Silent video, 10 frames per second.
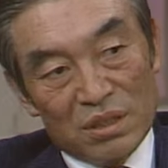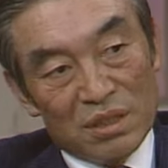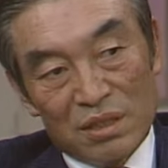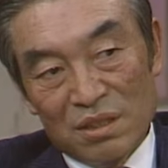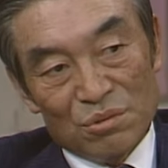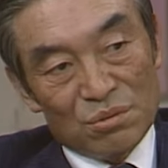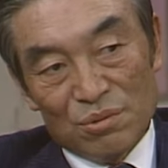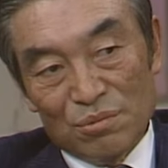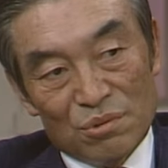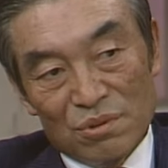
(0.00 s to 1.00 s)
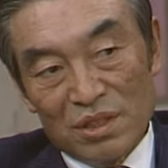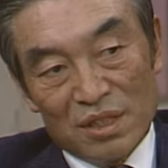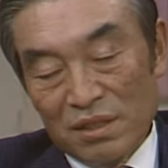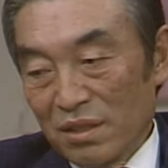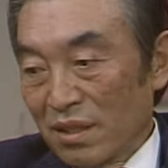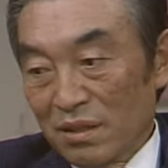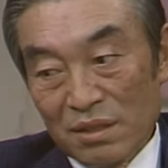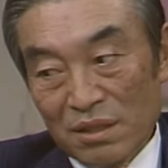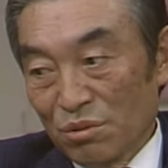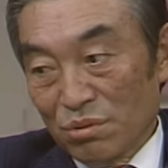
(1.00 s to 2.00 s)
떠난 기독교 운동이라는 건 나는
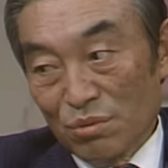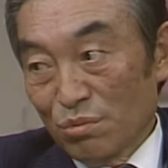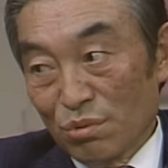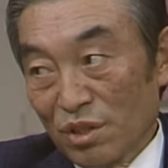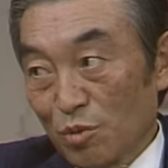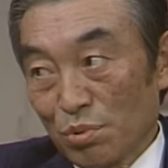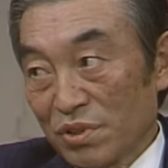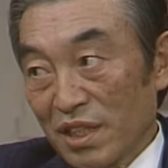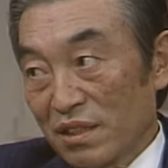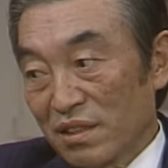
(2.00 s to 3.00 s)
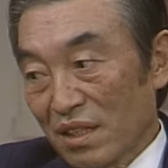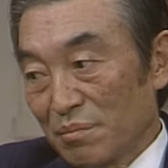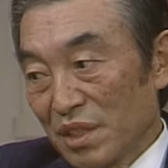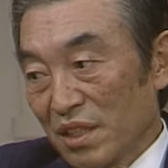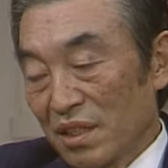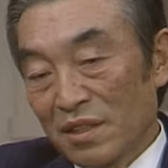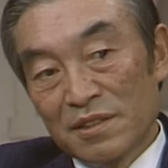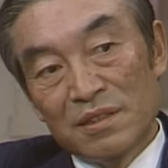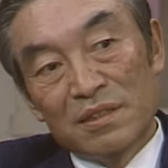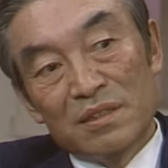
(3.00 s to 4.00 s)
그 기독교 운동이라고 보질 않는 사람이니까
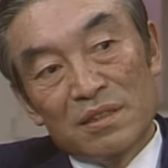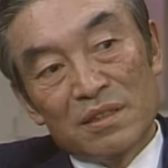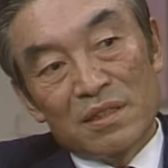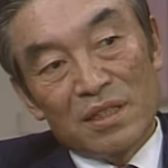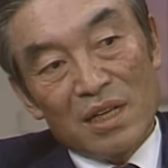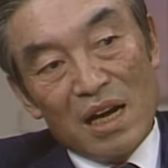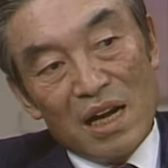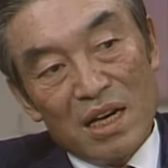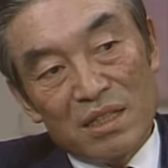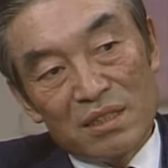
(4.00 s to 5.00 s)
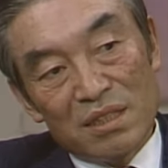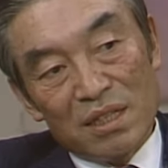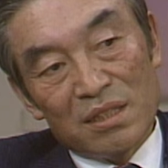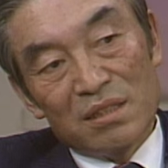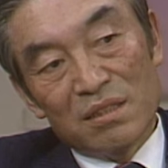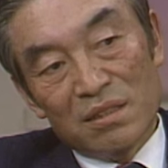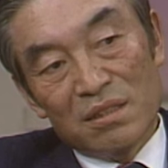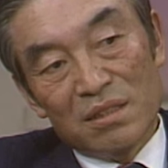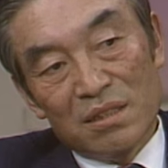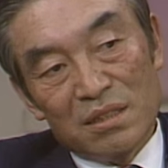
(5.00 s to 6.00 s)
네. 그러니까
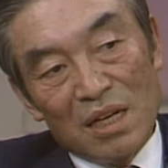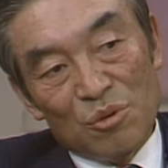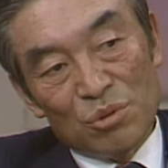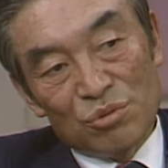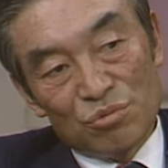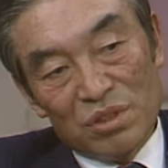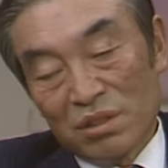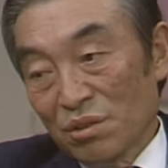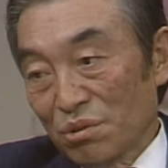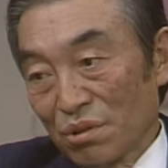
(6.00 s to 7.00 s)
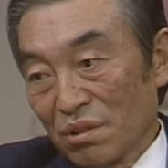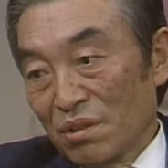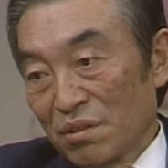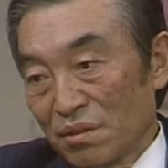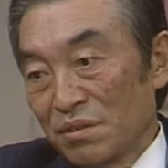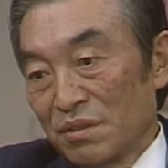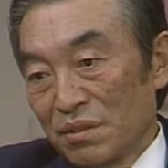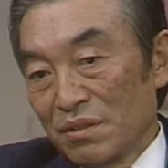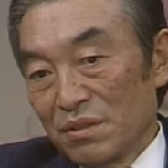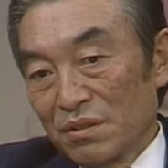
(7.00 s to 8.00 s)
학생들이 나올 수 있는 교회.
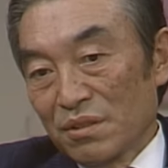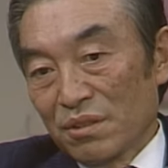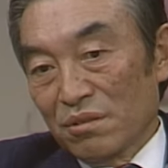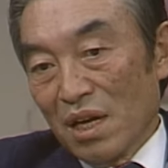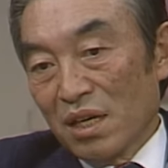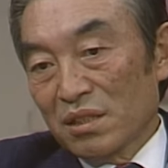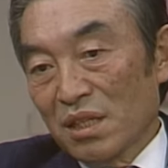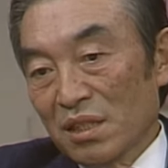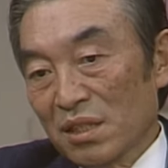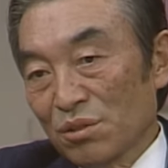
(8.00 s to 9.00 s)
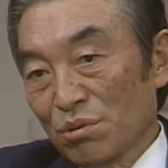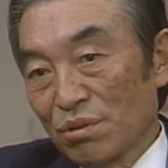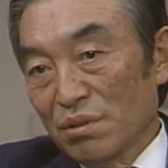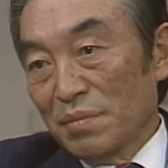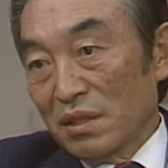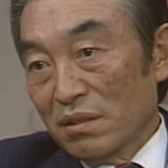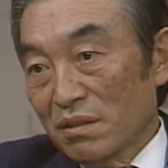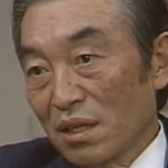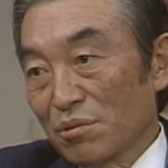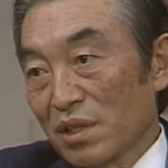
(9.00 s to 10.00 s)
네. 적어도 학생의 교회를
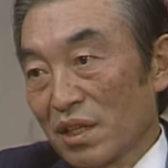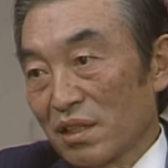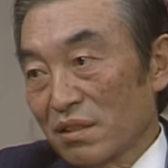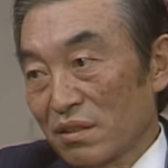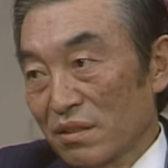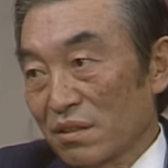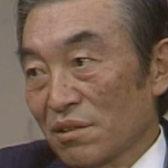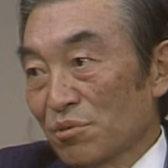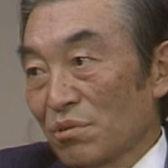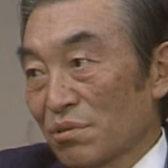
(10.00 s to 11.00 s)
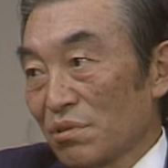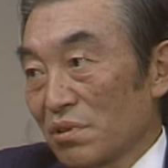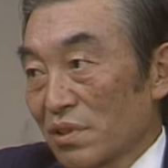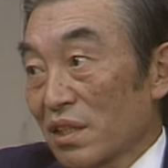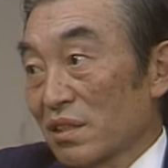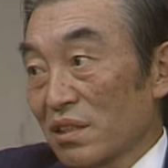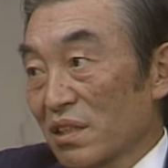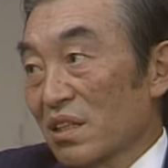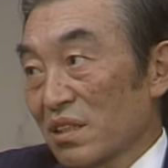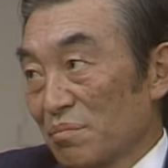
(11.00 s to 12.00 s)
맺는다고 해서 경동교회는 사실
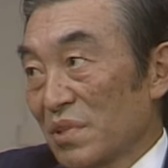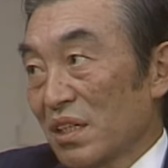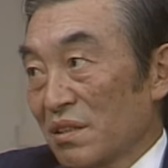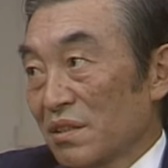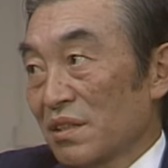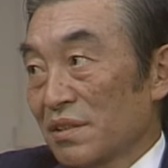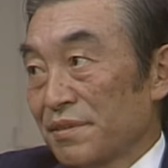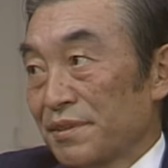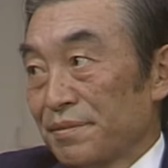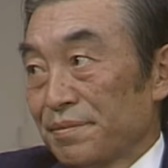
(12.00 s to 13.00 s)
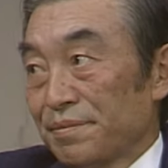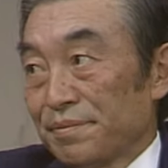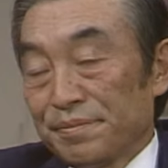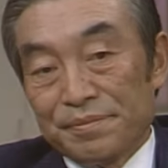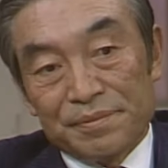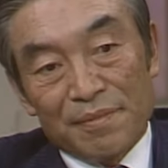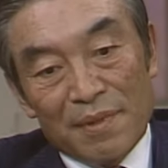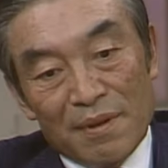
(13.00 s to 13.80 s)
시작한 겁니다. 아하. 그럼